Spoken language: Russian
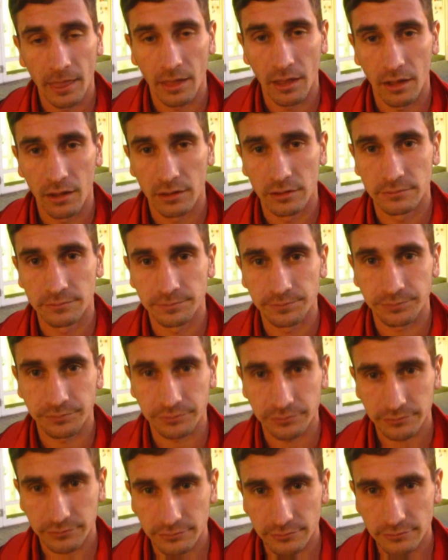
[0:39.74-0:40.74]
Такое впечатление,
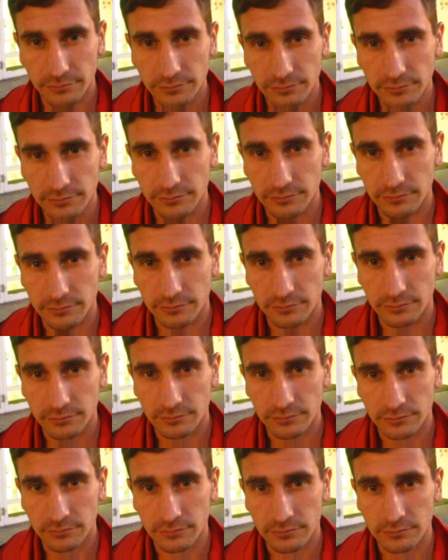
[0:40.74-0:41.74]
что нехотя уходили с
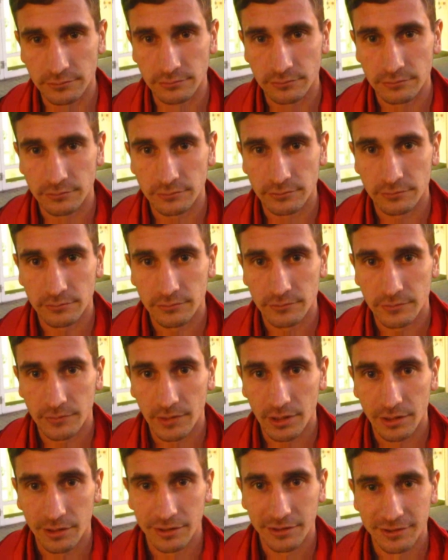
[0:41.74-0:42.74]
поля, вот как
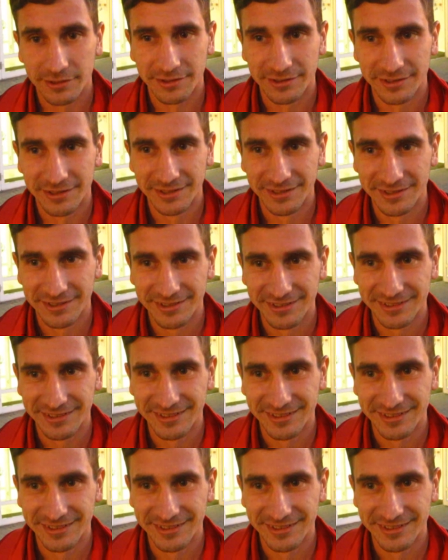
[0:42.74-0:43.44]
когда заменили